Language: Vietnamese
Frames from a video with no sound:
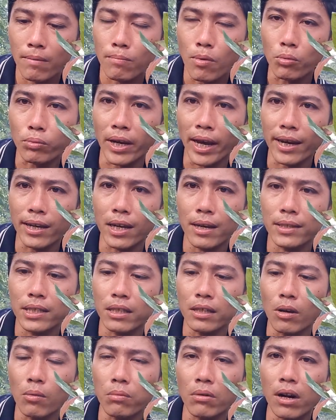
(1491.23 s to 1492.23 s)
một chén nhìn
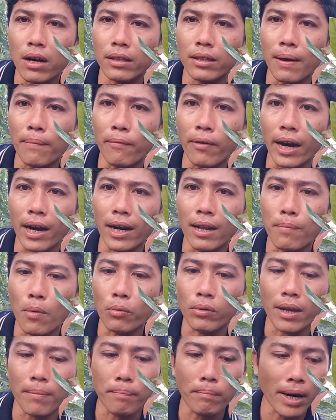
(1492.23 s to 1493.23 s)
sử dụng là tầm khoảng là
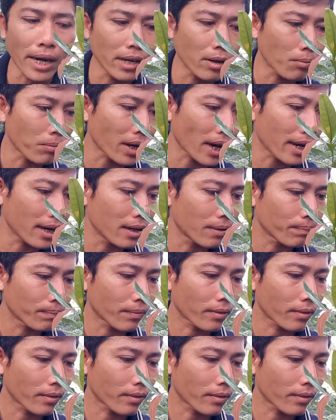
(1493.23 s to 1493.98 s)
một trăm mấy chục cây